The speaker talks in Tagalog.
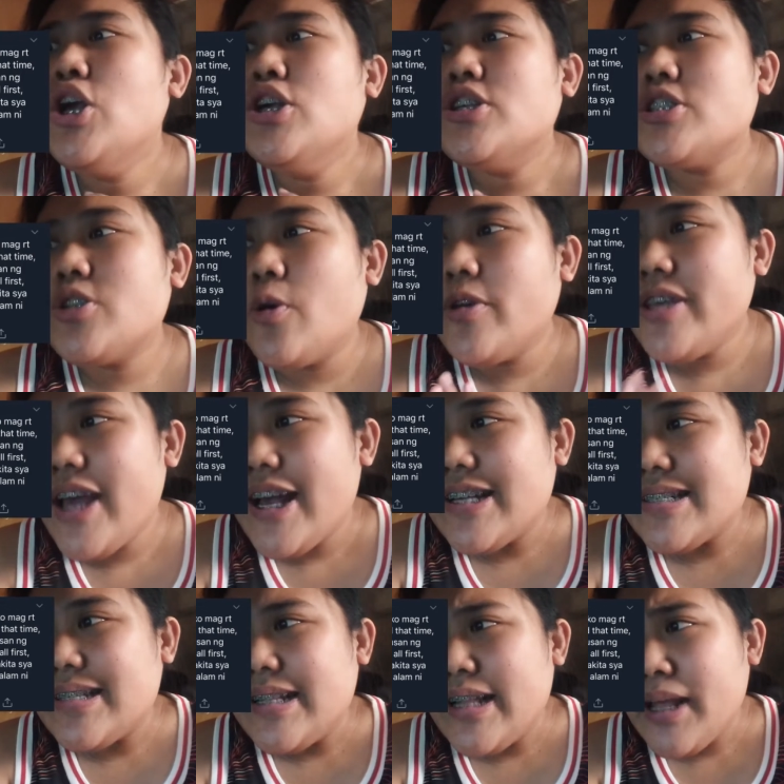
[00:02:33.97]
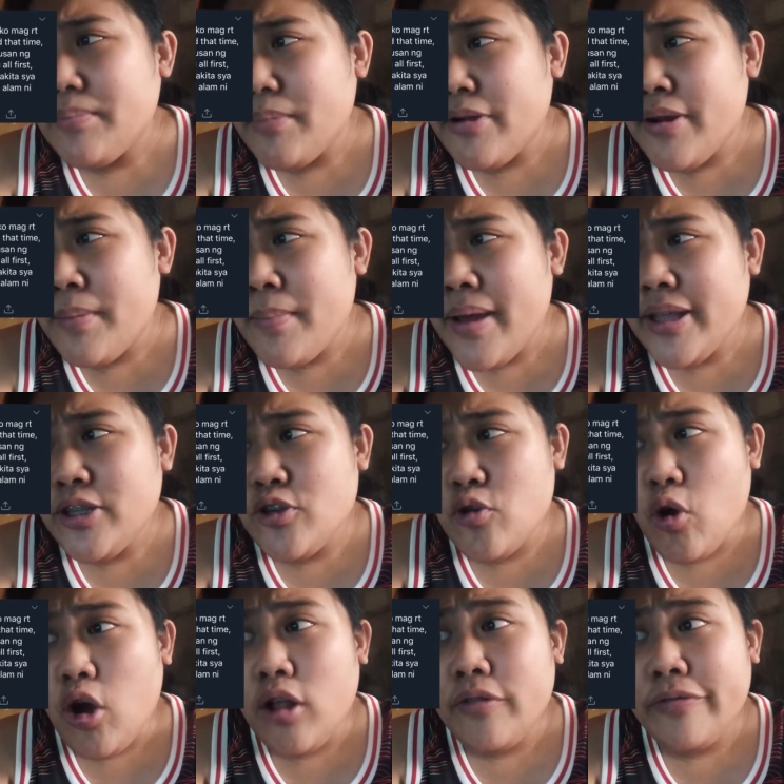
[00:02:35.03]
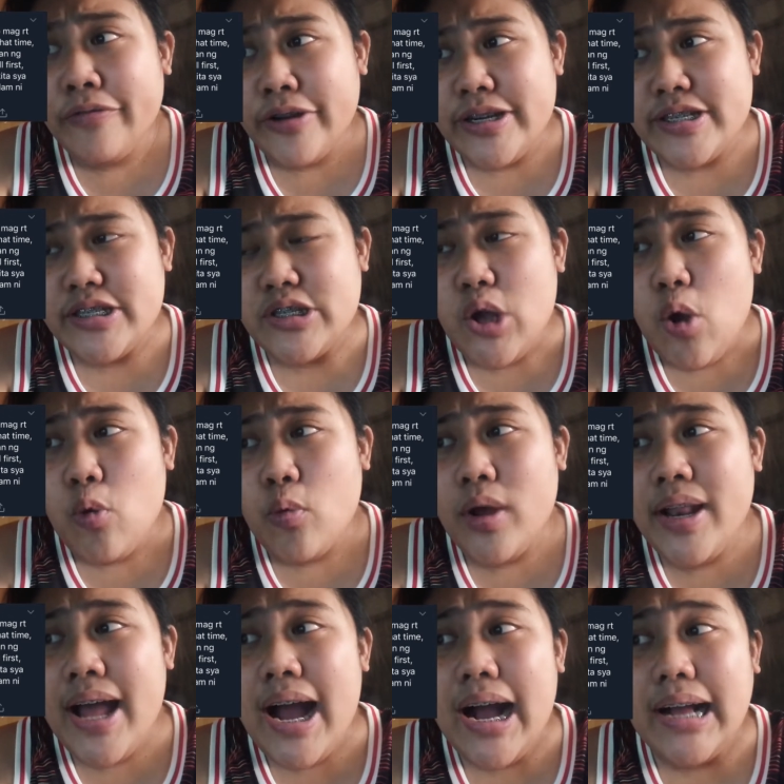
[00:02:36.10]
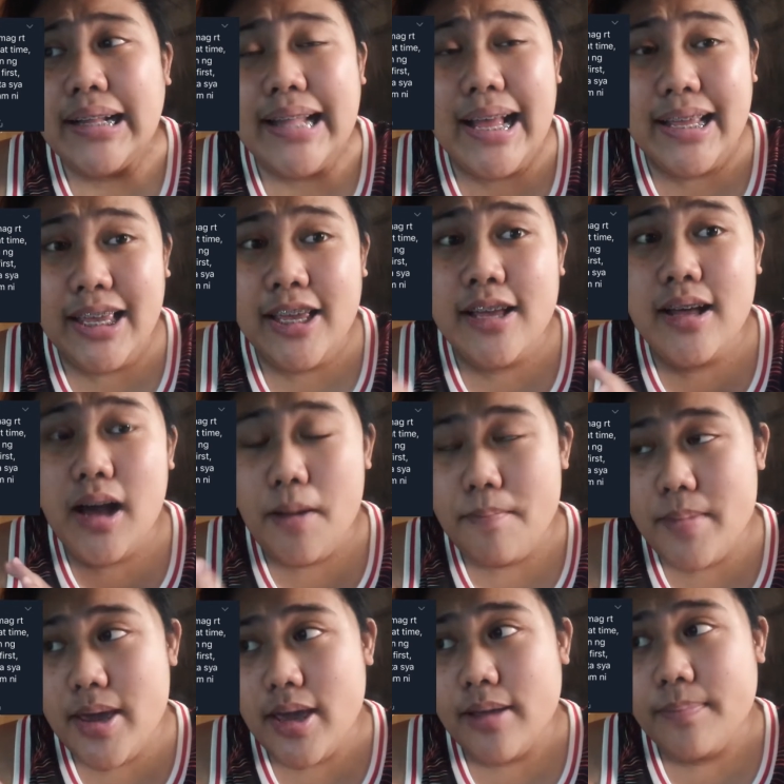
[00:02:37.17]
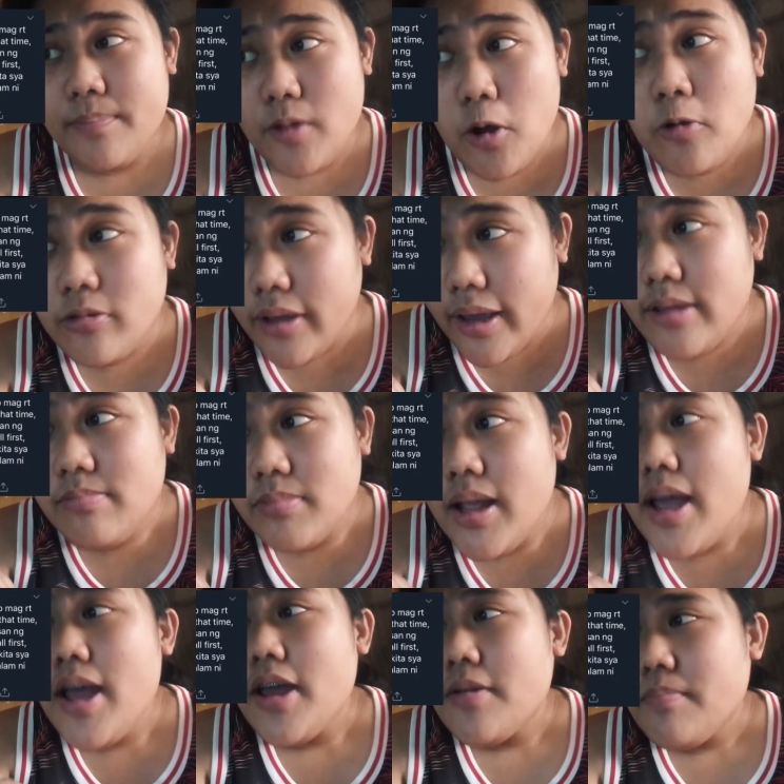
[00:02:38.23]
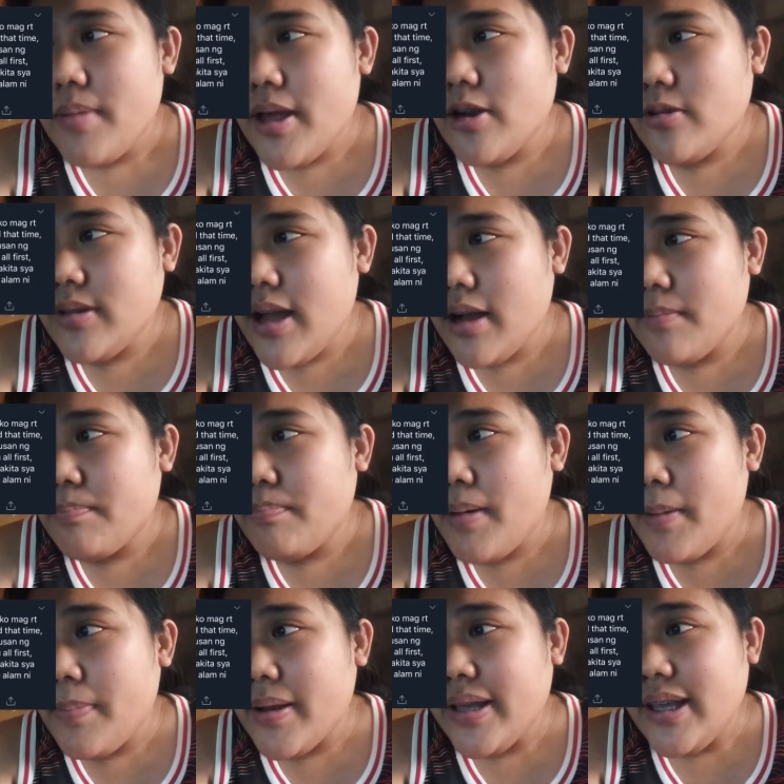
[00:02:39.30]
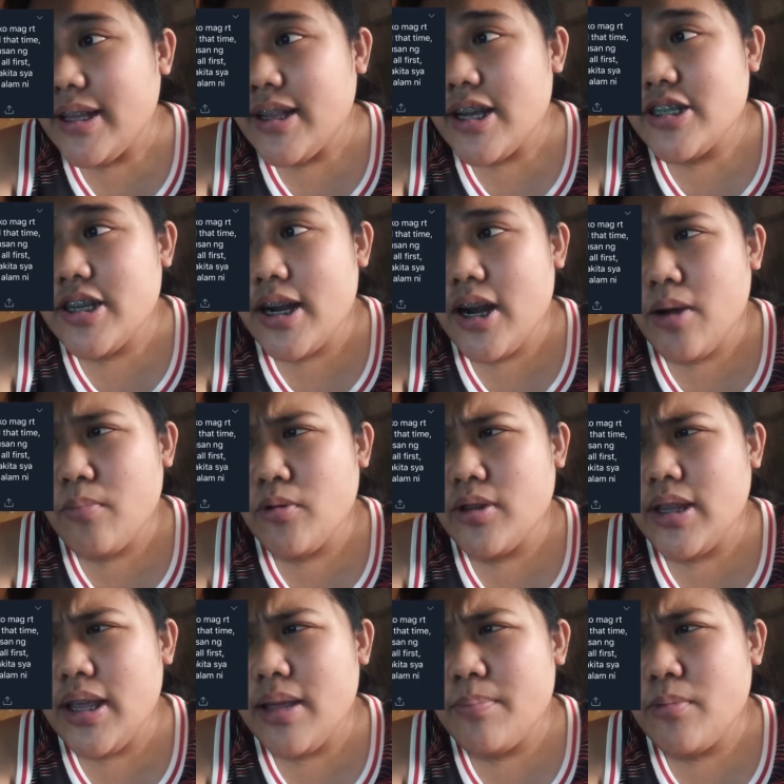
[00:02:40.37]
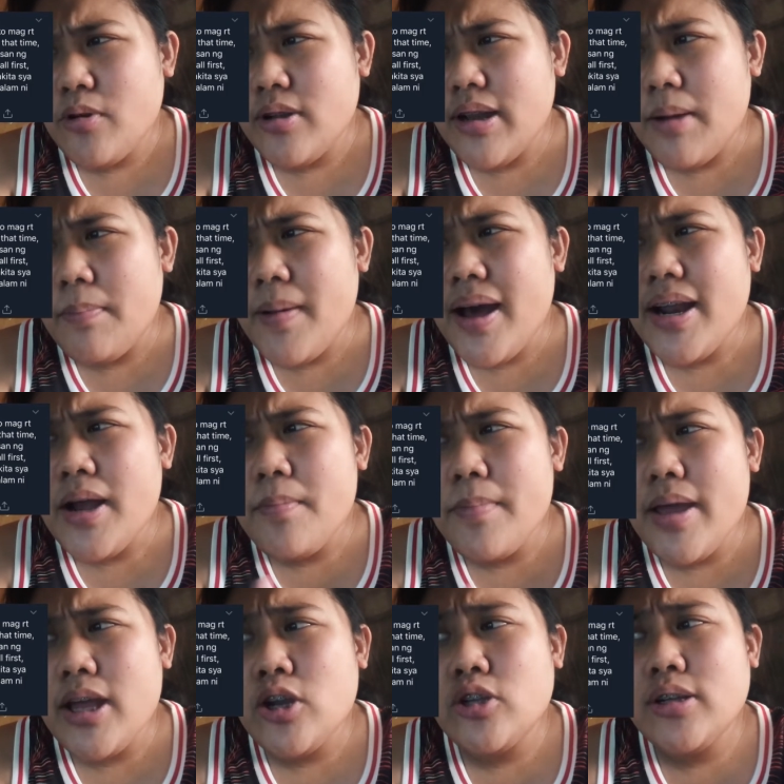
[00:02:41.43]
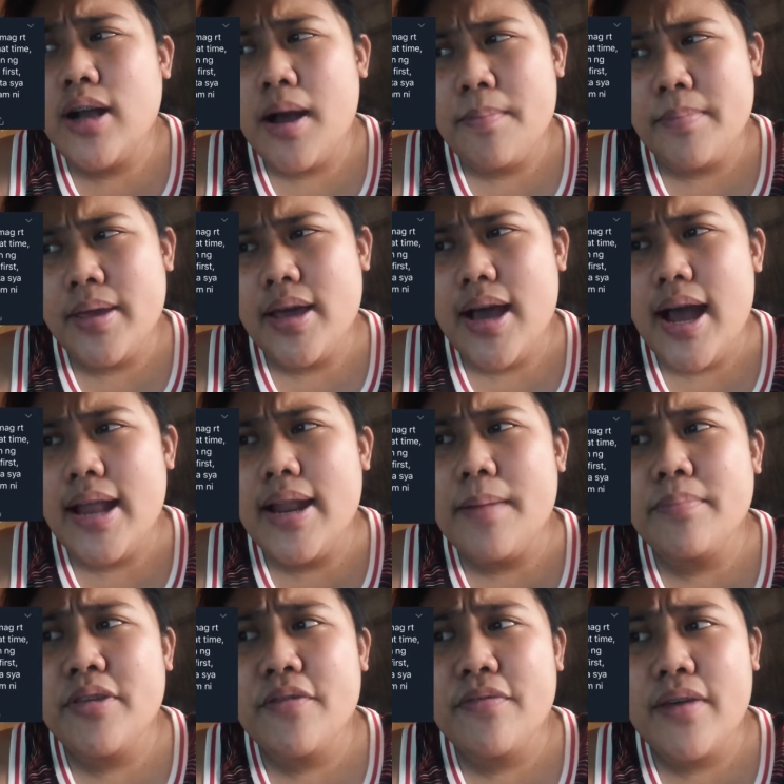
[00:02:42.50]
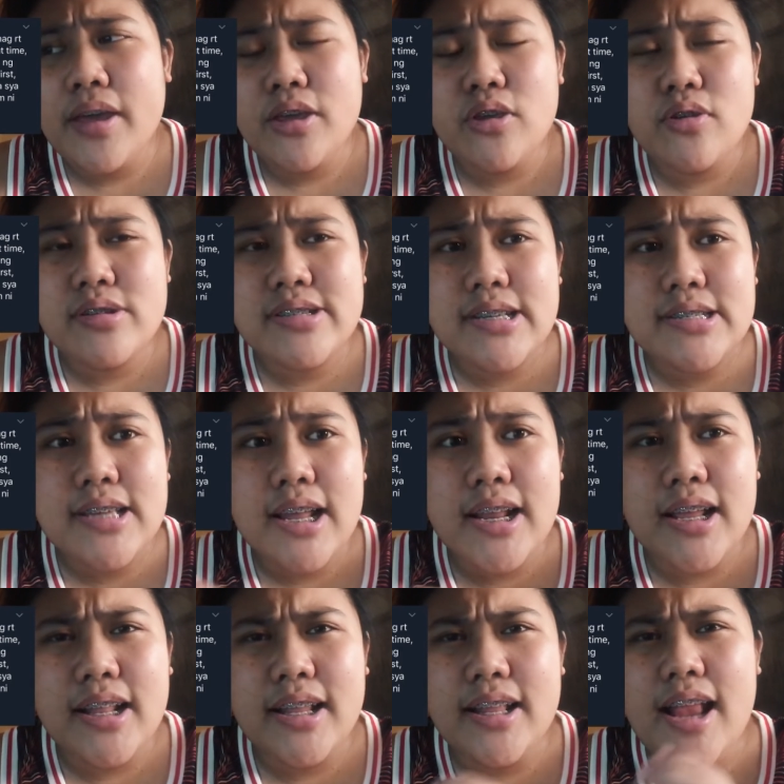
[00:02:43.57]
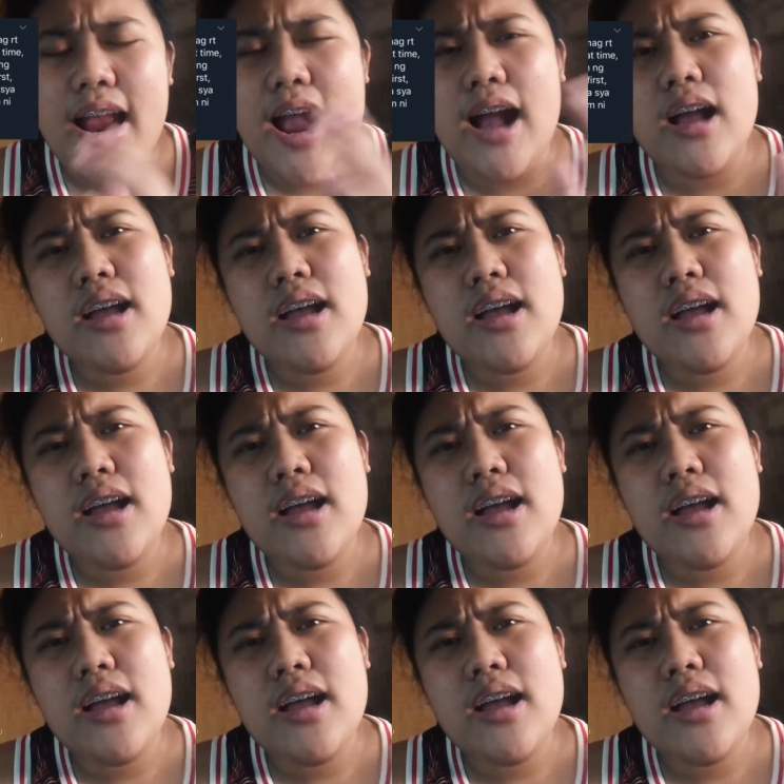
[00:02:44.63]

So, yes, let me remind you all first, walang naging kami. Okay? Pero nagpapakita siya ng motibo na parang meron kami, alam ni Feng yun sa sarili niya.